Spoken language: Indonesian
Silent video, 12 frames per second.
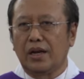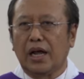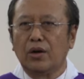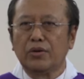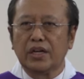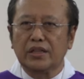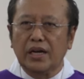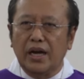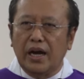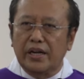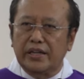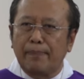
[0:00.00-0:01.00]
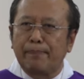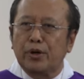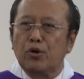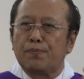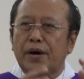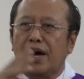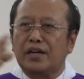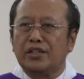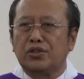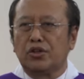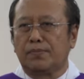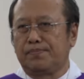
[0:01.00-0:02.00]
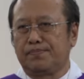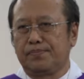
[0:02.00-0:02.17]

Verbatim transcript: Lalu kita ada perubahan hidup.